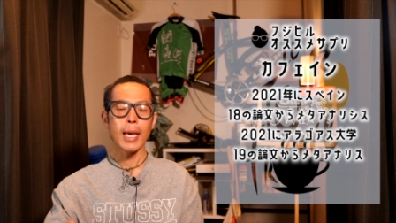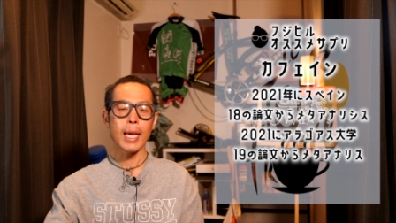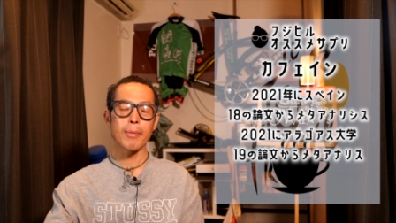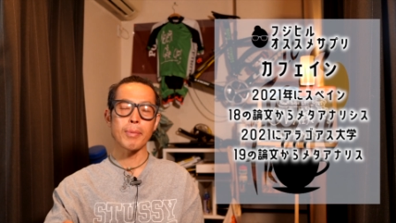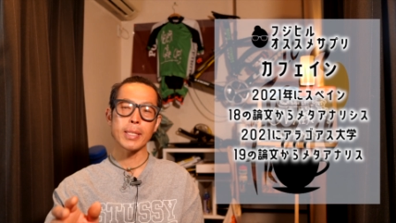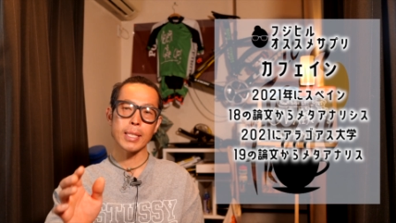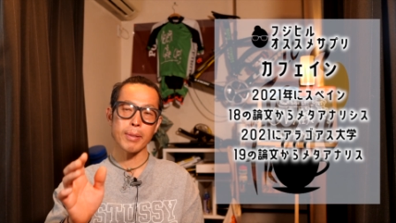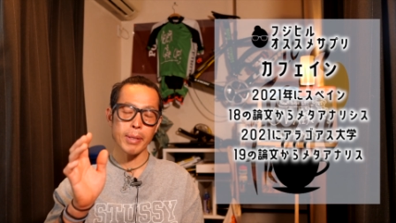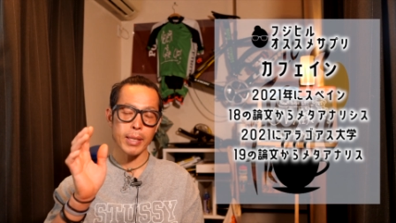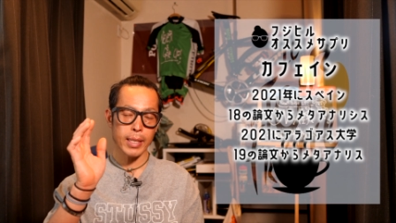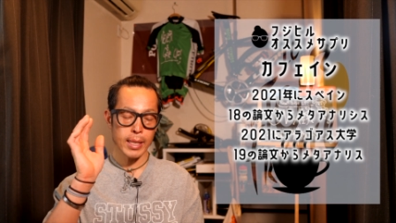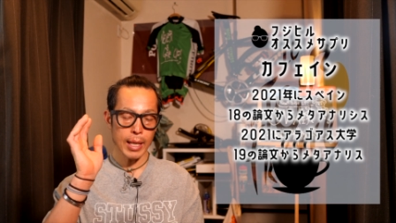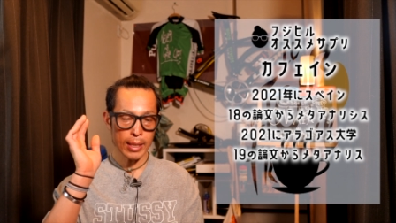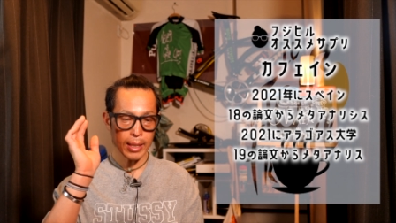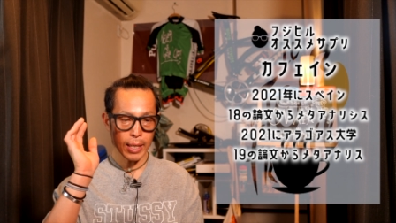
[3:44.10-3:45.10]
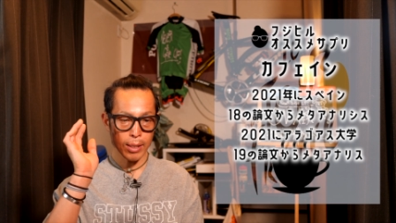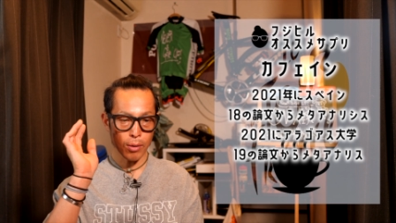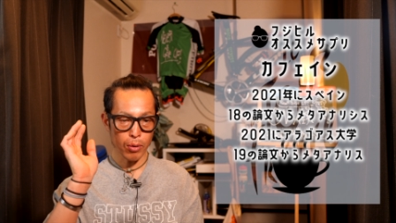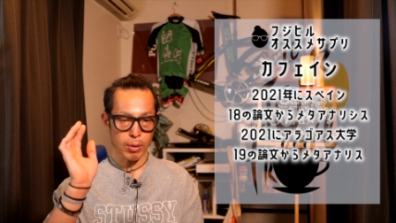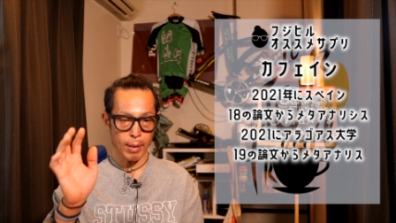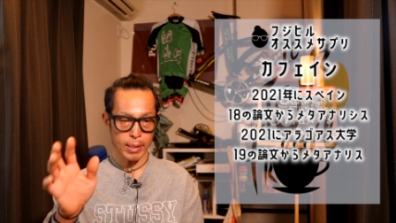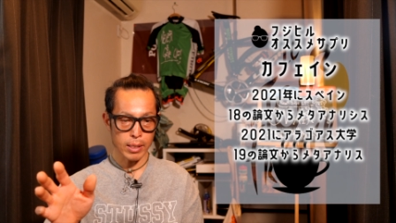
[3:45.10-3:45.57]
えー、導き出されて
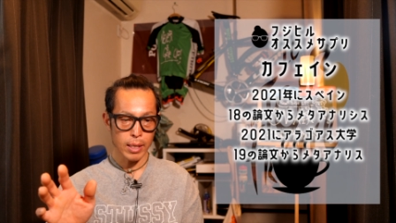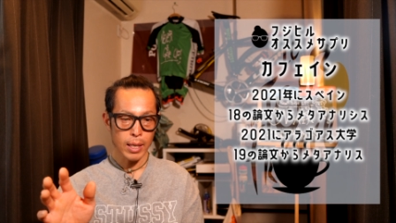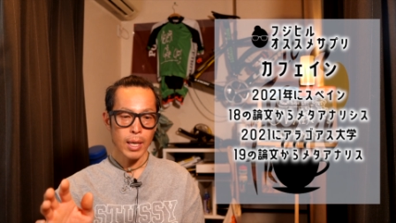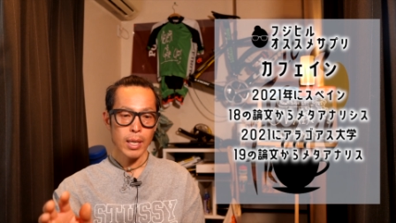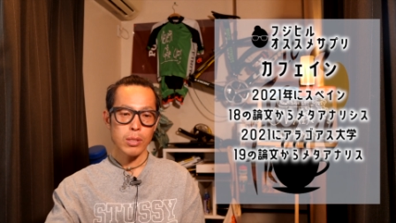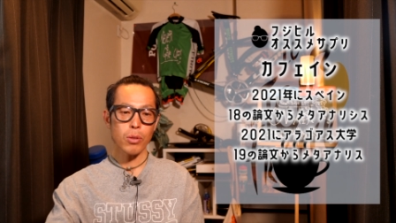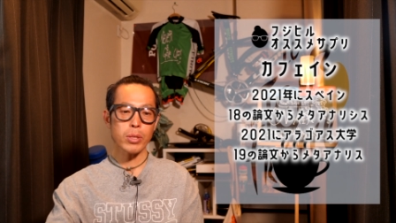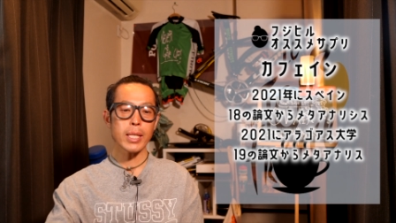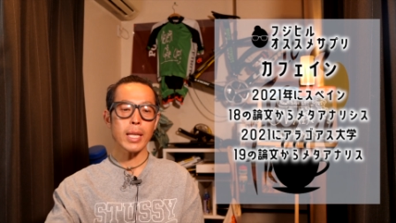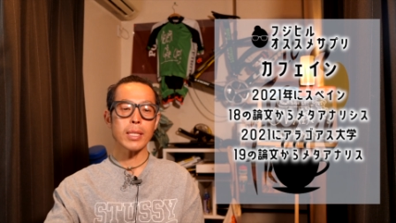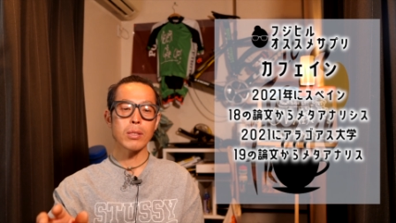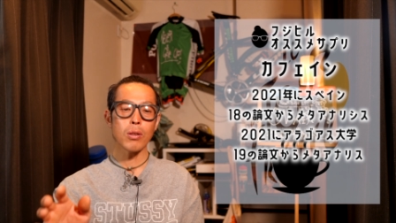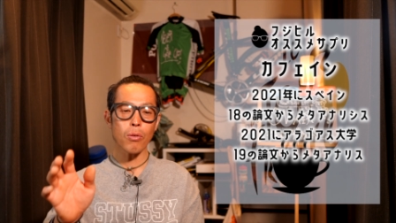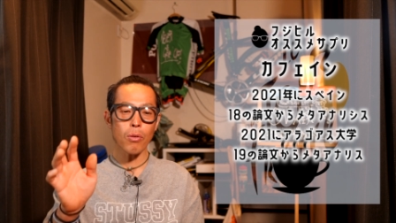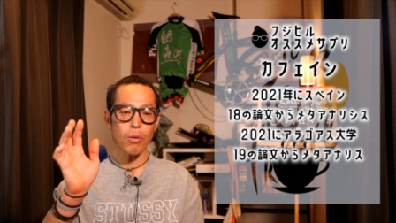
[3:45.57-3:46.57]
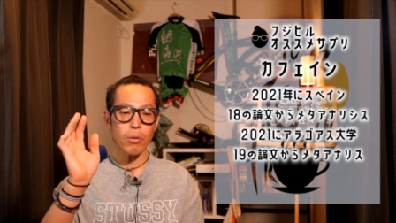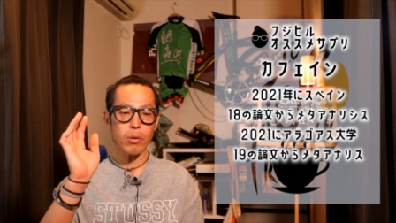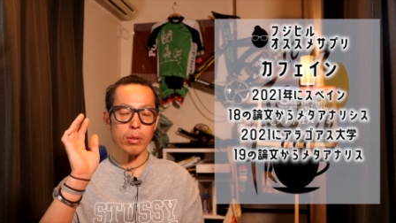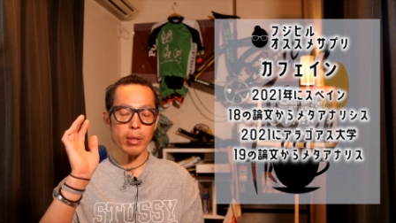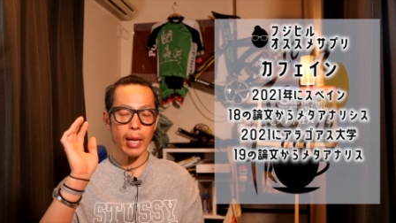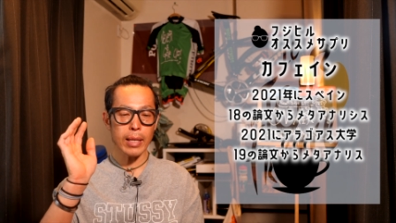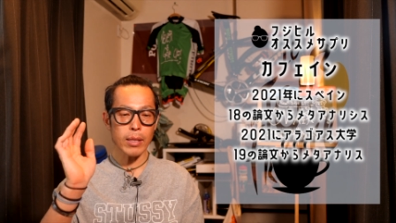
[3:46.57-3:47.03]
おります。そして
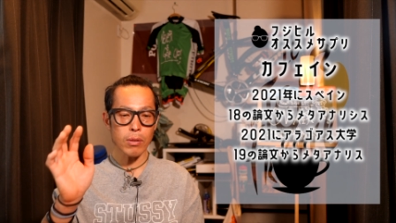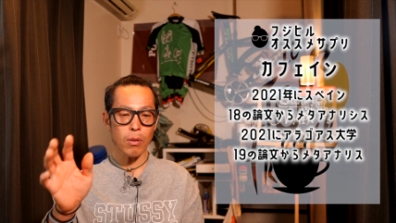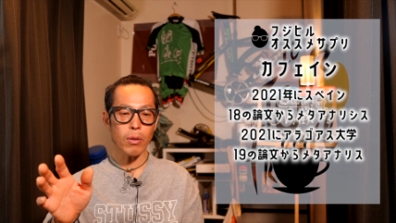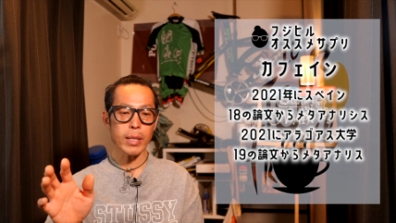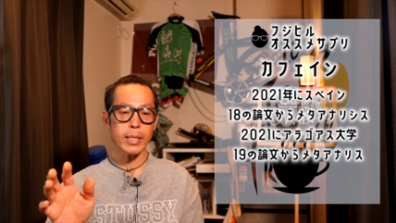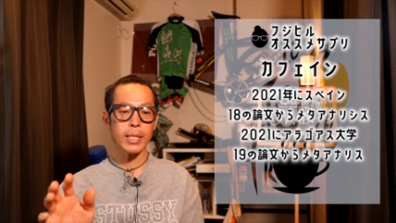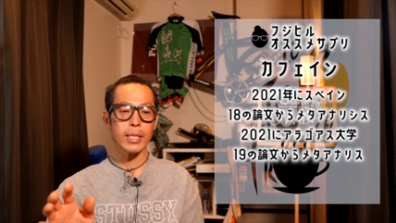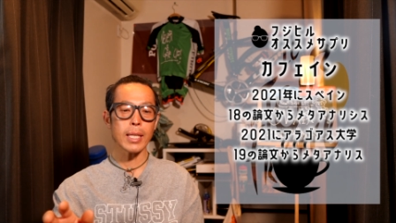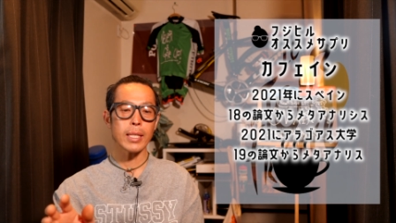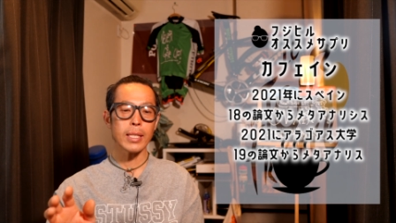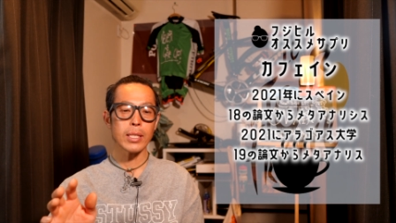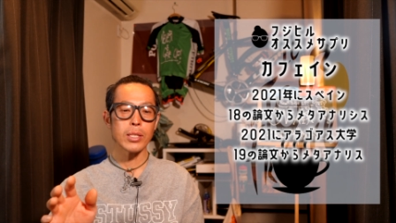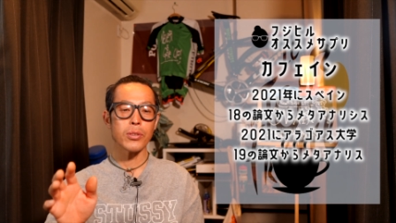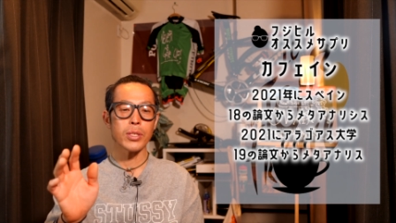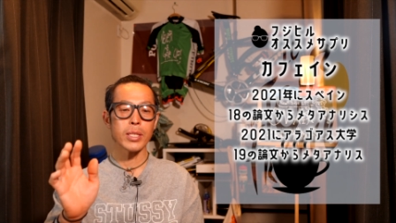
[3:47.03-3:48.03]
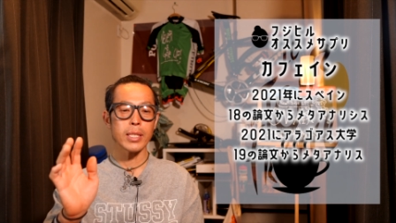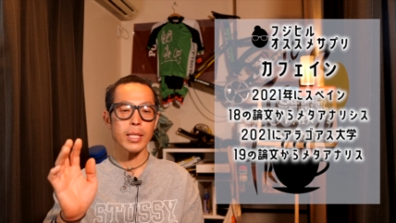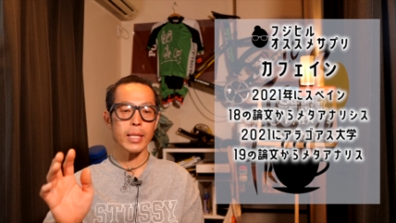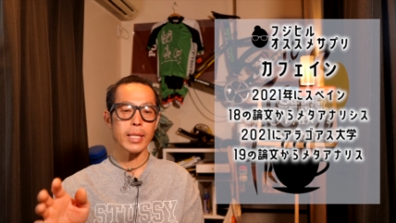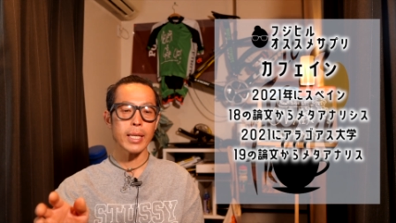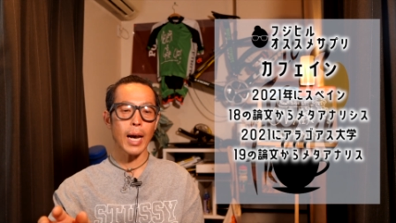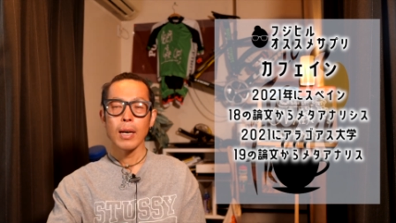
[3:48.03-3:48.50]
同年のにせんにじゅういち
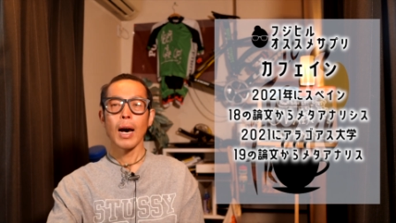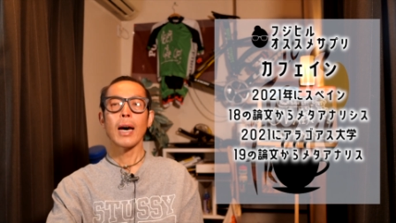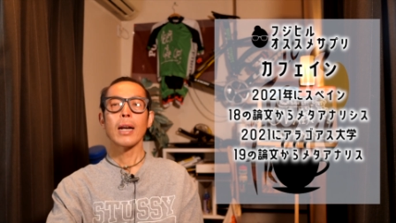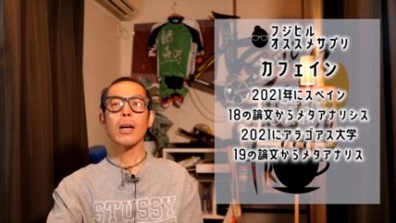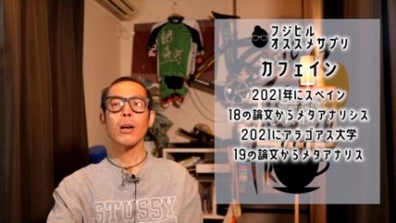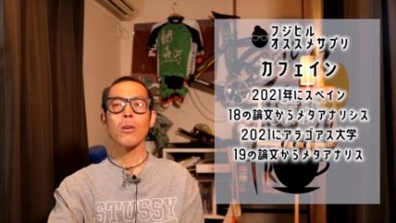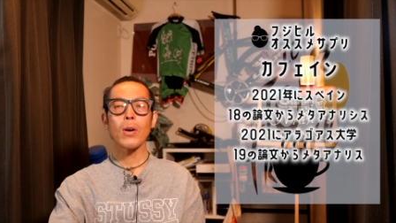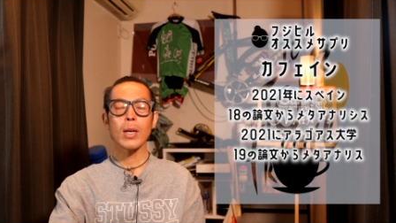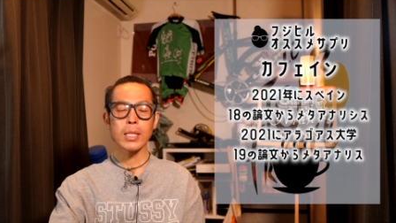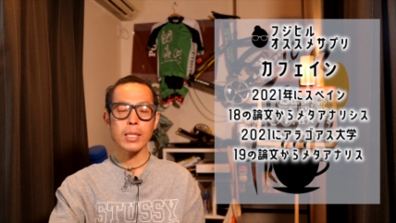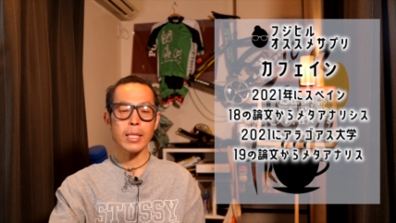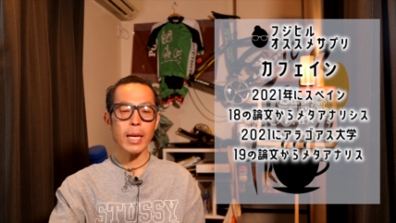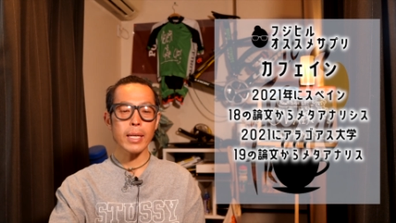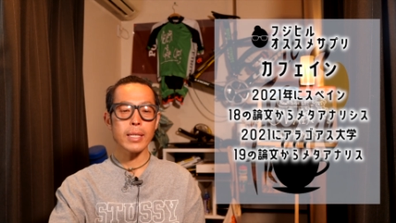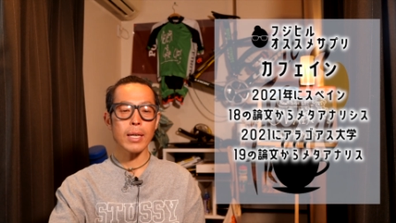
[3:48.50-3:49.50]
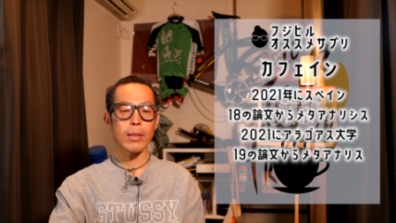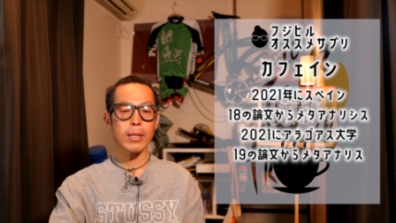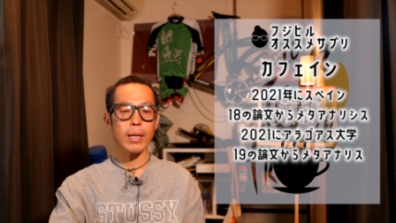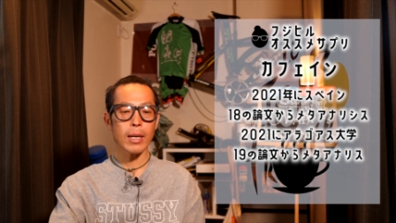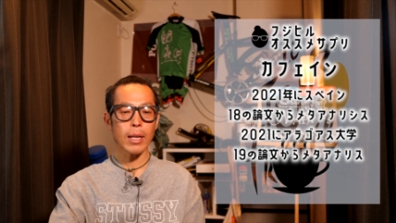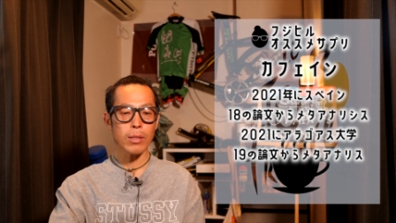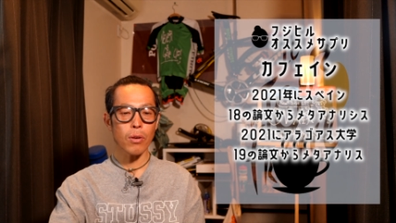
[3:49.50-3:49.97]
ねんにアラゴマス大学
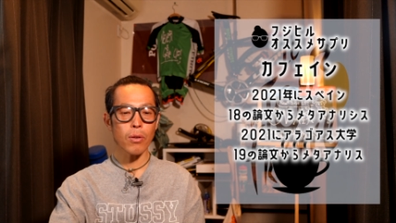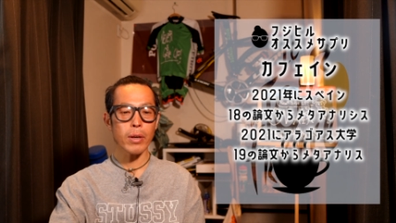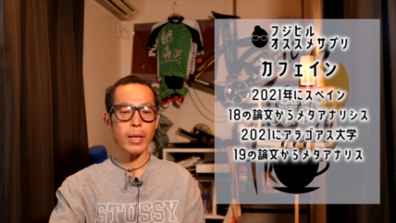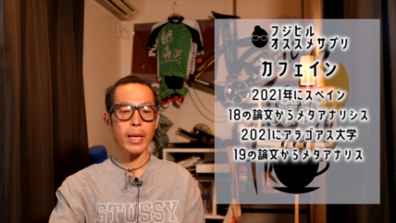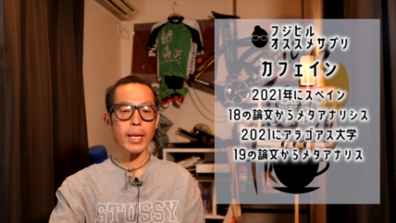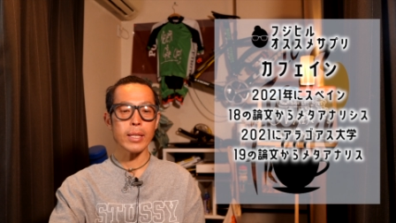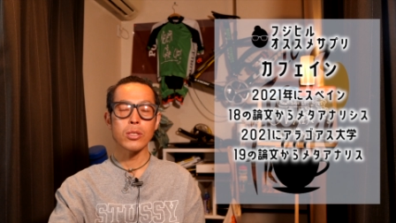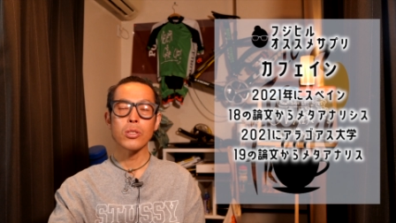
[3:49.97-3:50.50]
からの、えー、